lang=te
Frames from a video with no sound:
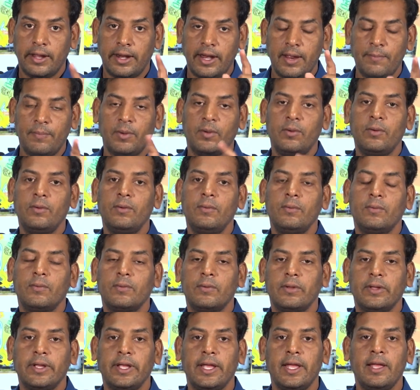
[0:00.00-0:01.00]
రేపు
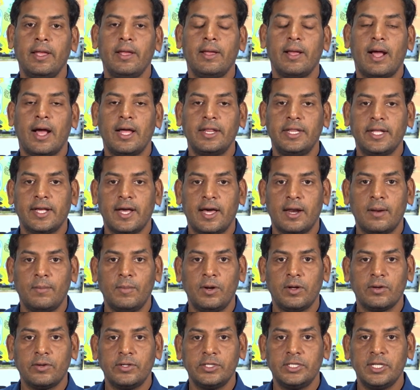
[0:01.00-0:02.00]
ఏ
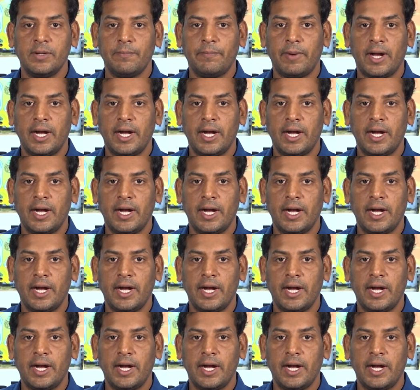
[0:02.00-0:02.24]
అధికారంలోకి వచ్చే